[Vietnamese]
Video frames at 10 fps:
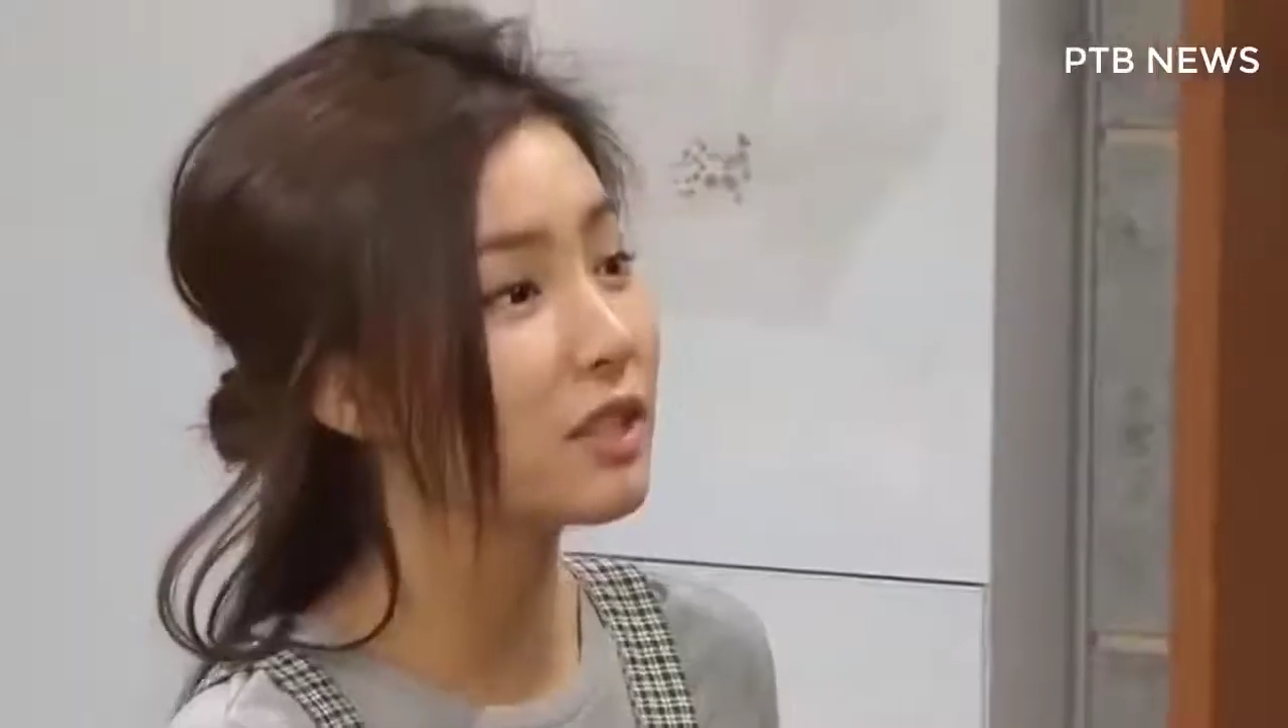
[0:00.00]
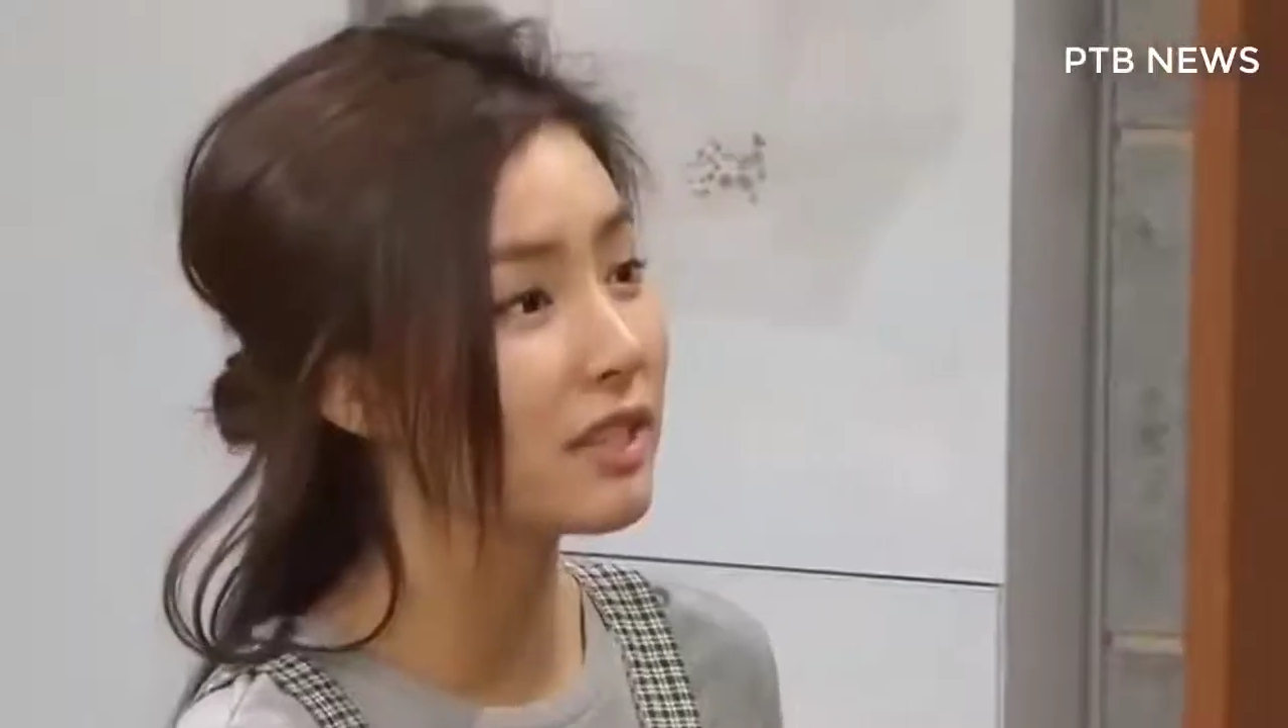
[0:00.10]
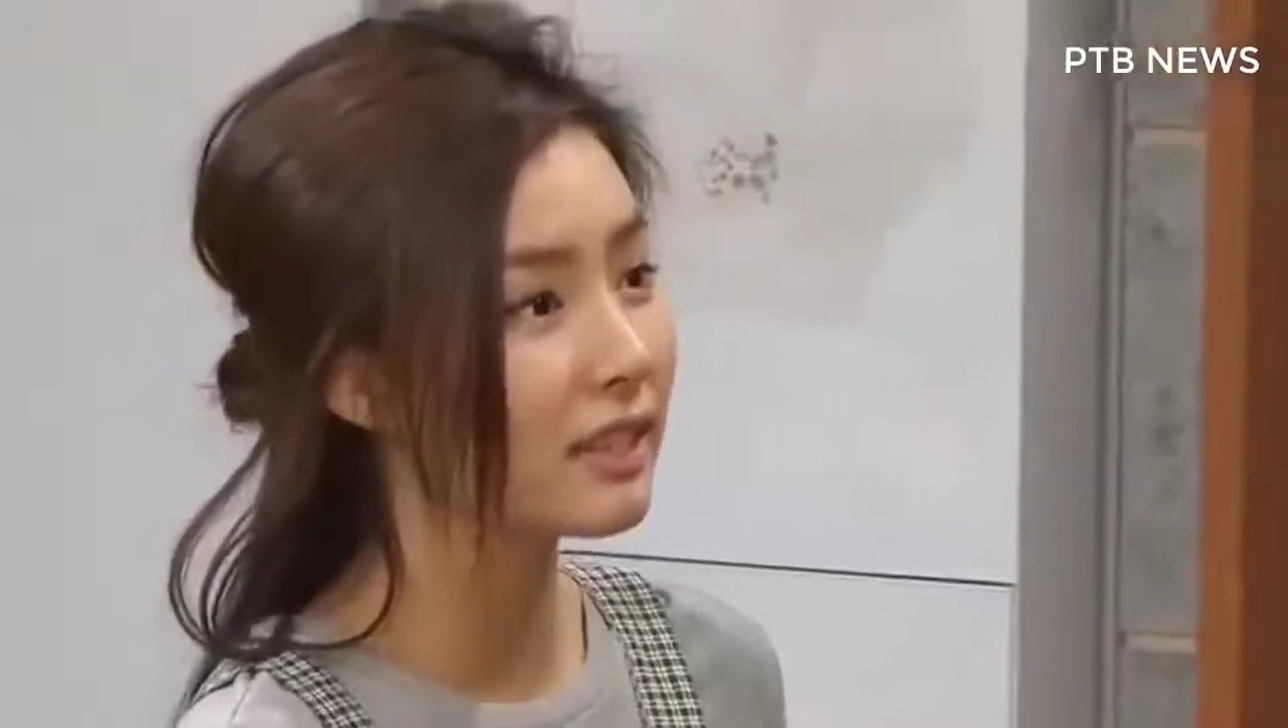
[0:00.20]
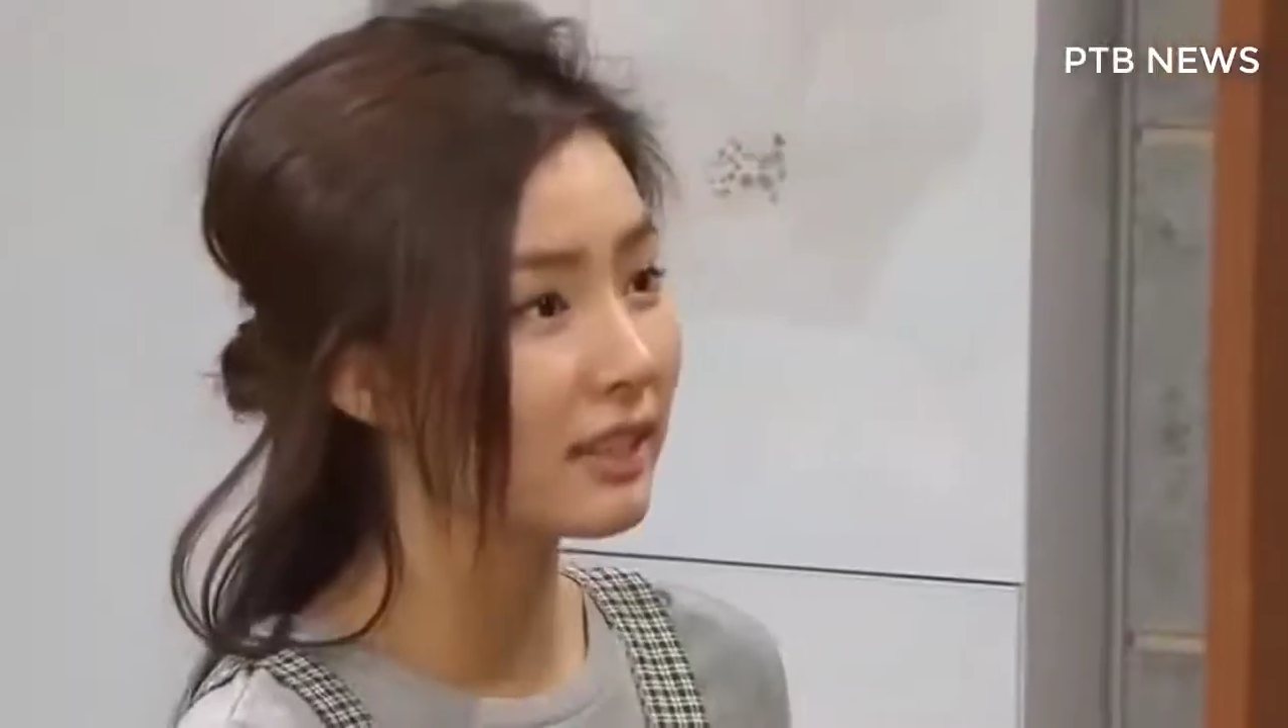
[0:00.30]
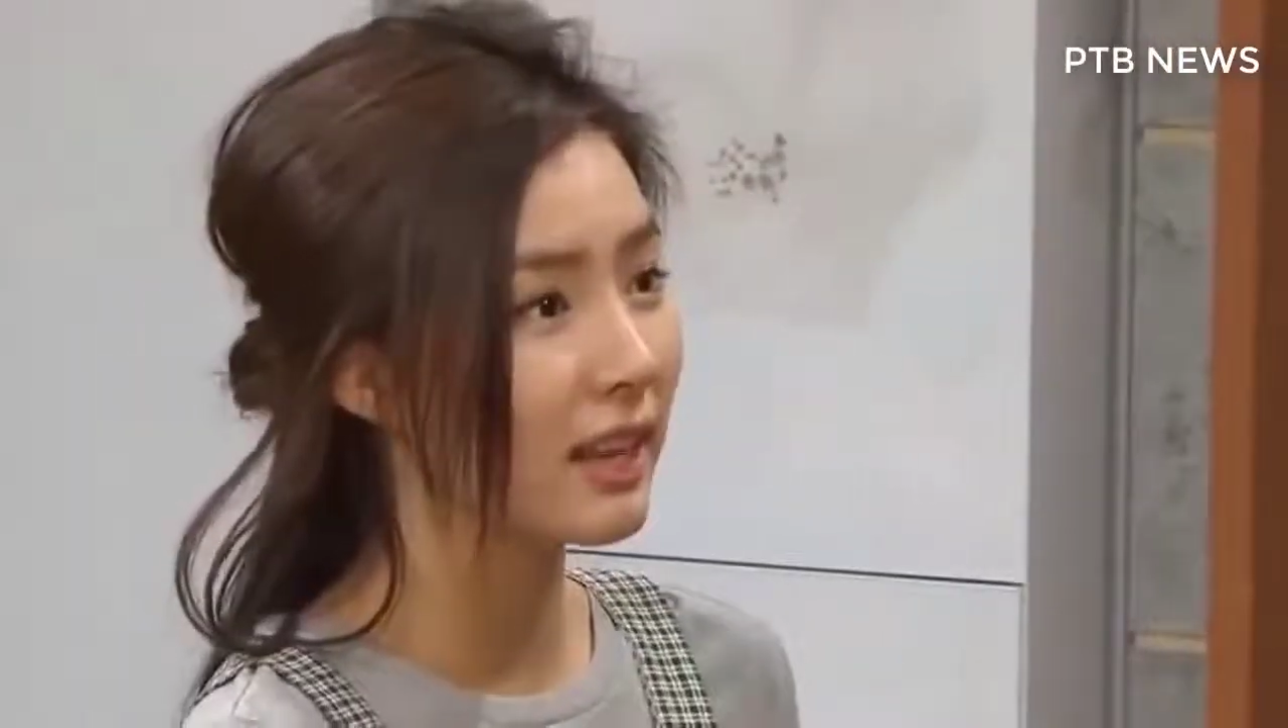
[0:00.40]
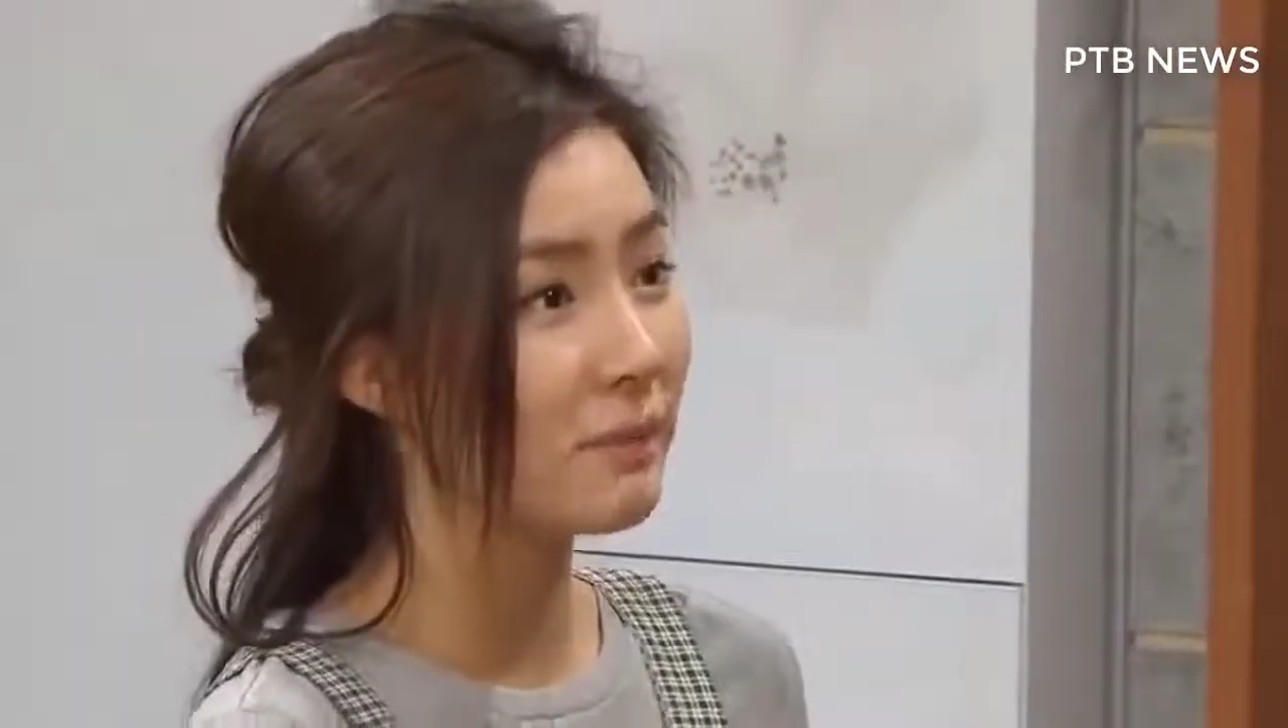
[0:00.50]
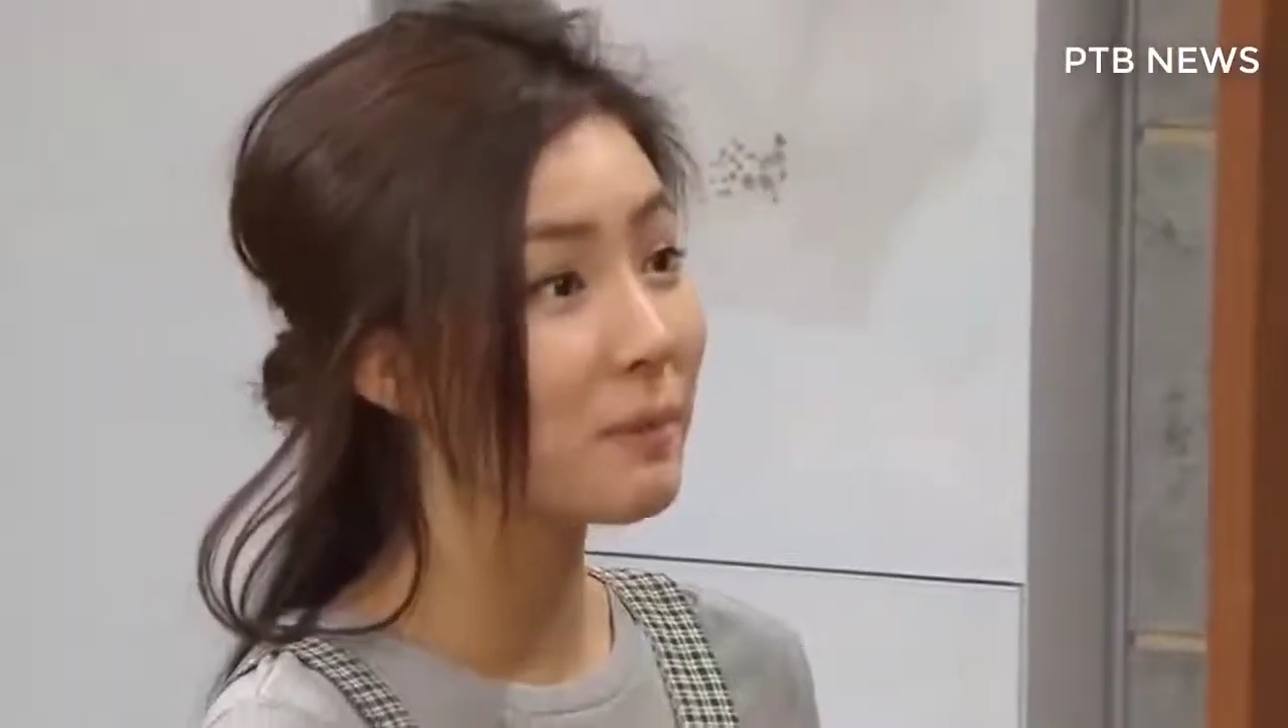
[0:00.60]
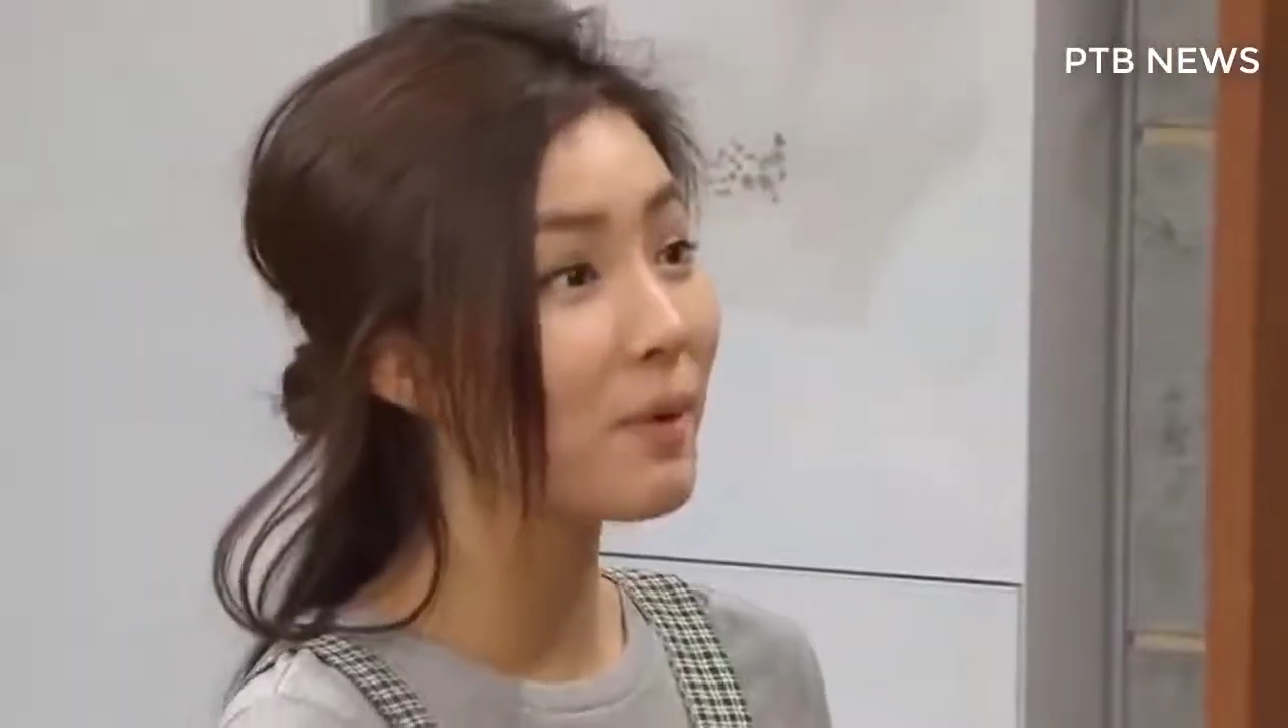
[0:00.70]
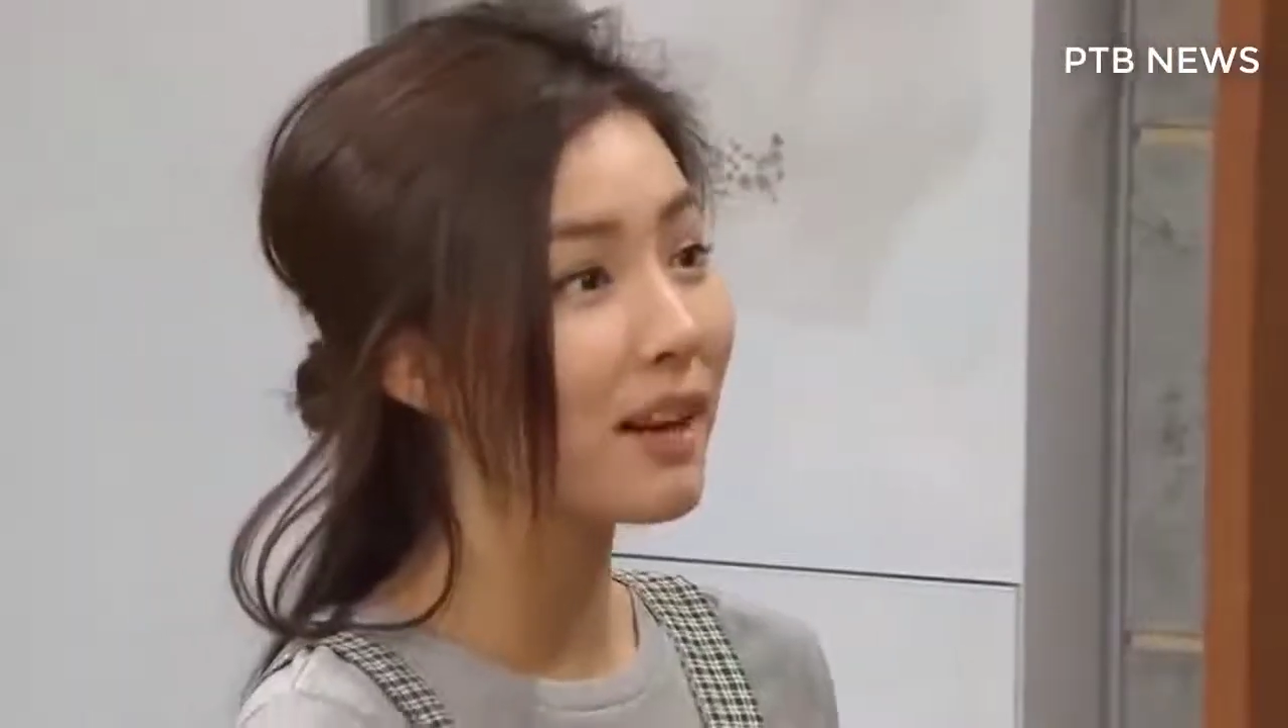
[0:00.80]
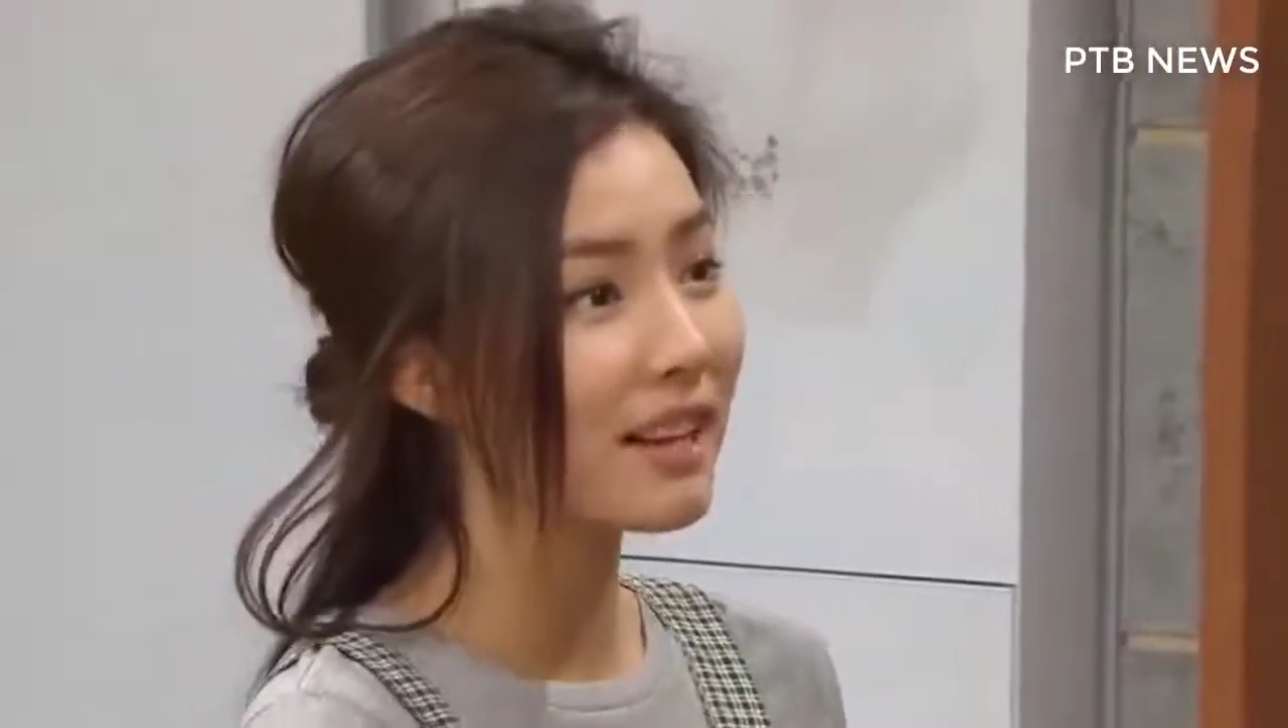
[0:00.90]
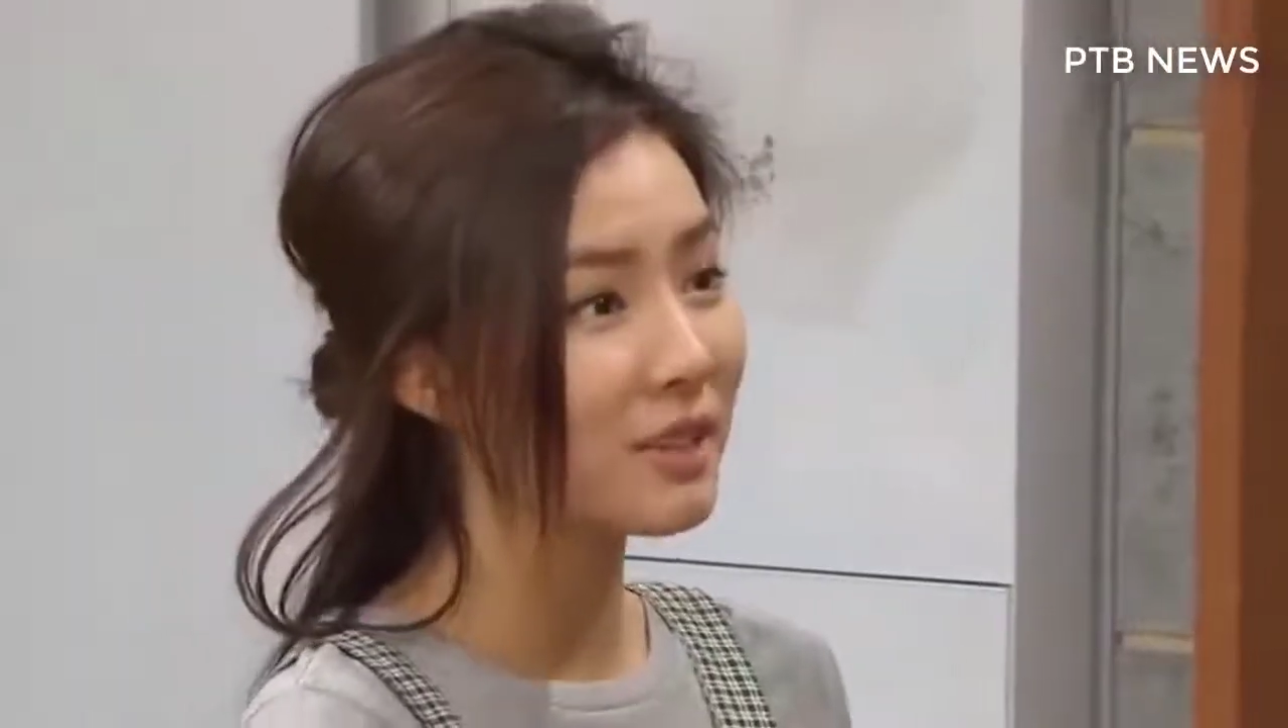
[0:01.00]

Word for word: Lúc chú cười nhìn chú